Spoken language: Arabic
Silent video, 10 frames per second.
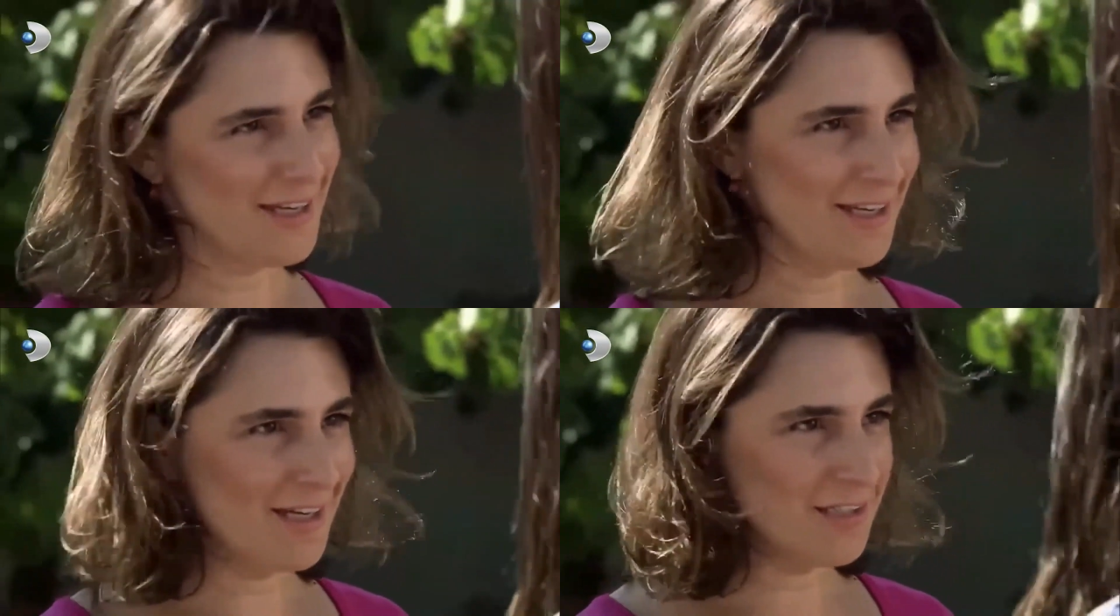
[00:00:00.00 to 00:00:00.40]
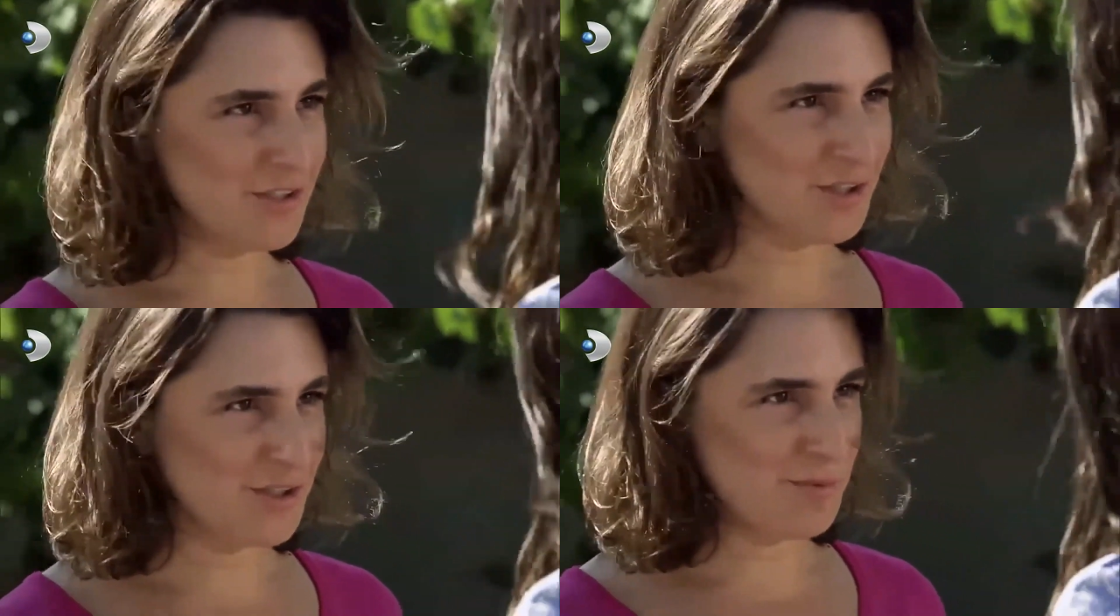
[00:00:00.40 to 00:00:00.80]
مفكرة
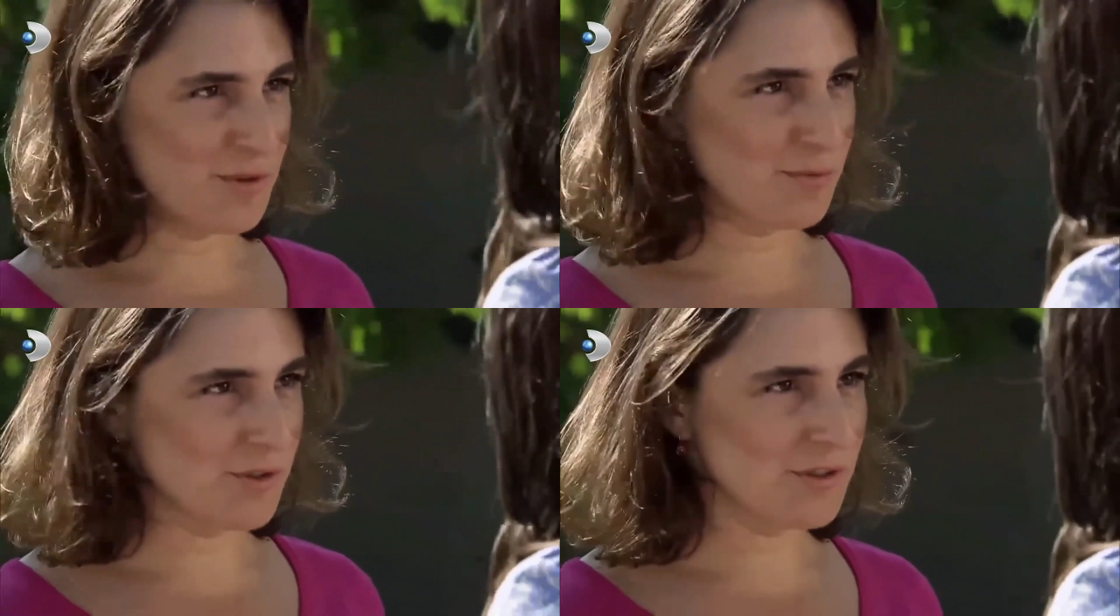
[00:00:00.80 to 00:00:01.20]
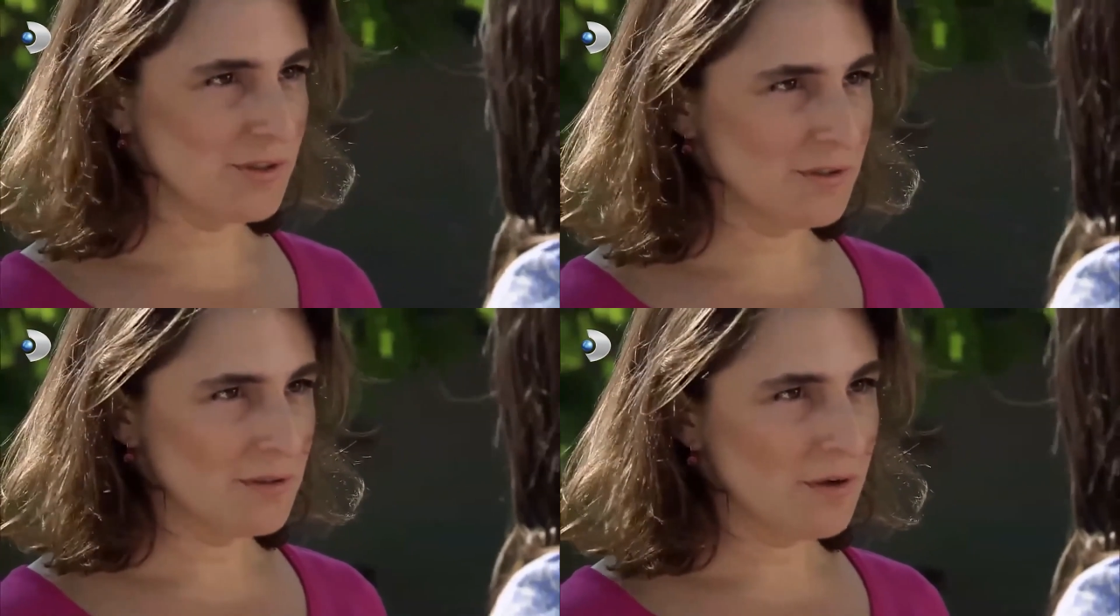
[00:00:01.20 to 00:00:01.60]
بتقدري تضحكي
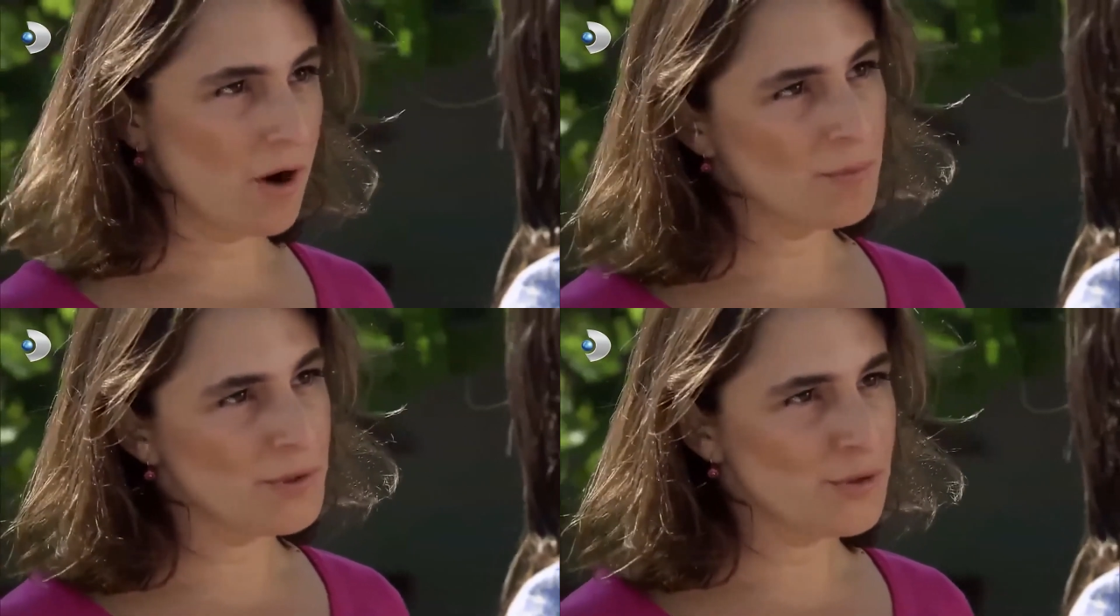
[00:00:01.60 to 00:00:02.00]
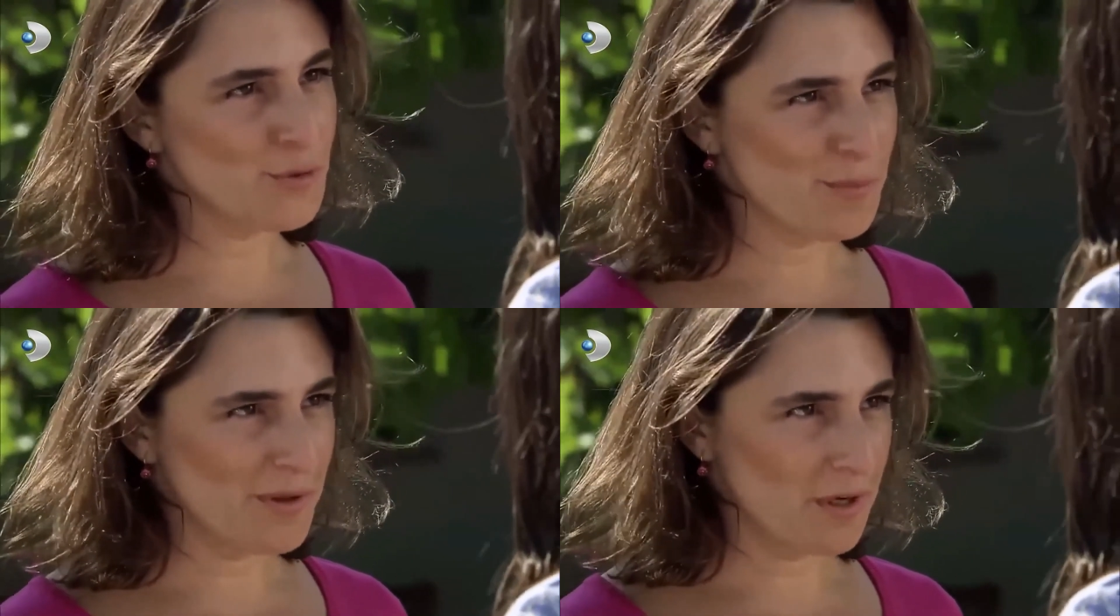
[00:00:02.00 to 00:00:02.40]
علي؟ بدك
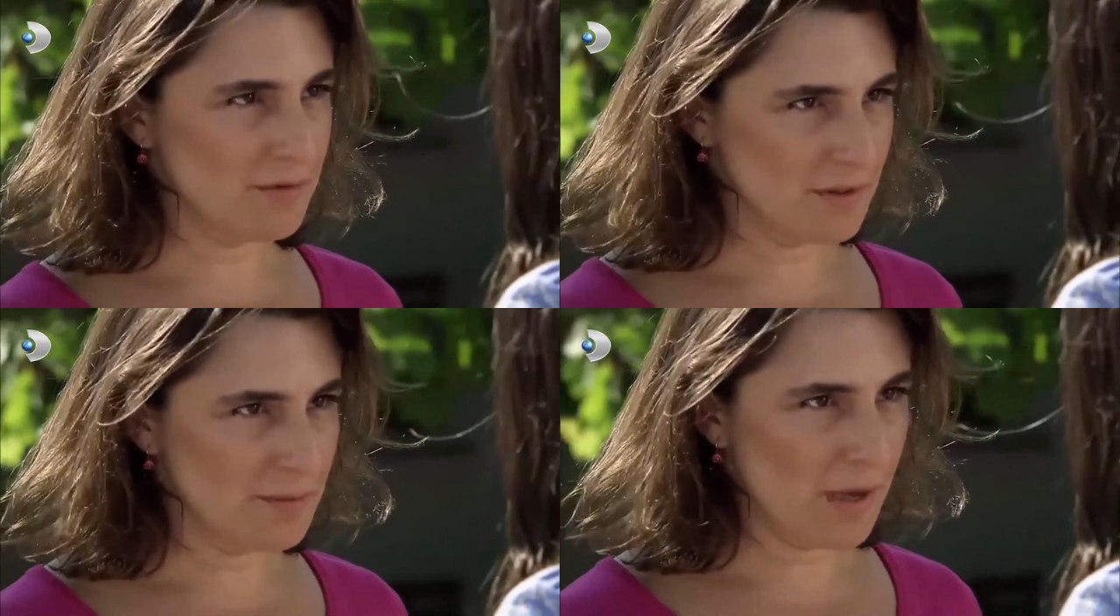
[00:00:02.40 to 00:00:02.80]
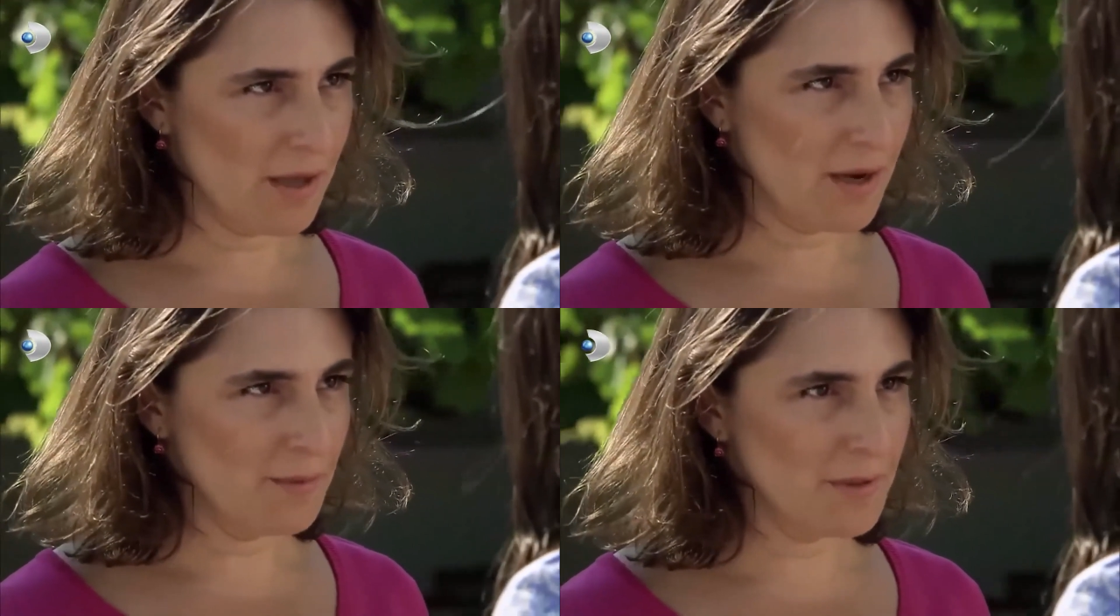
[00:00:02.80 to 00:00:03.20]
تصدق انك كنت
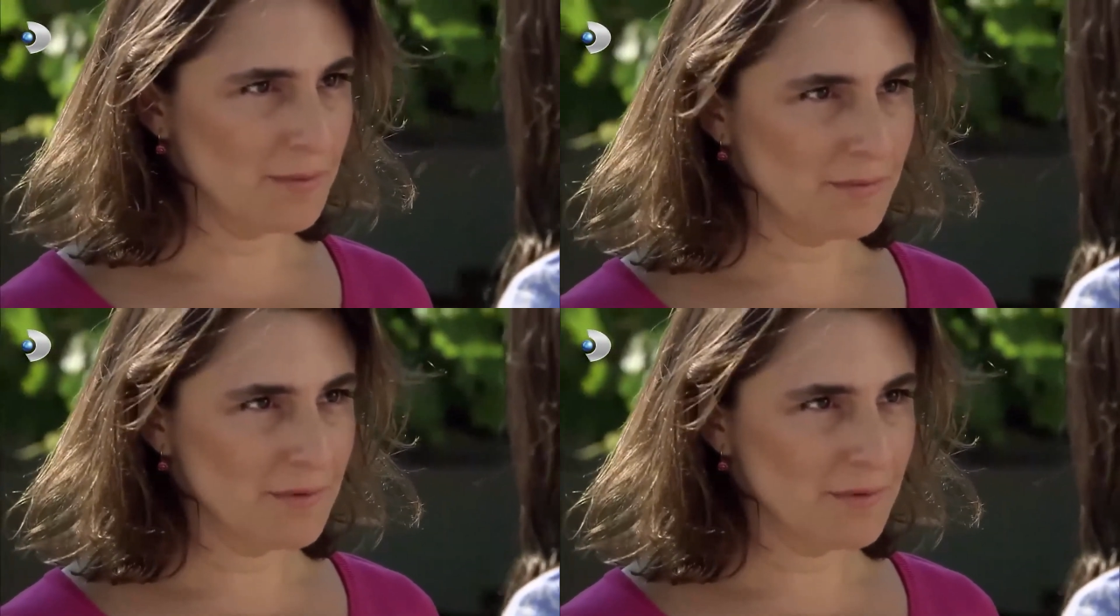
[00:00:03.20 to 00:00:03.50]
ببيت ام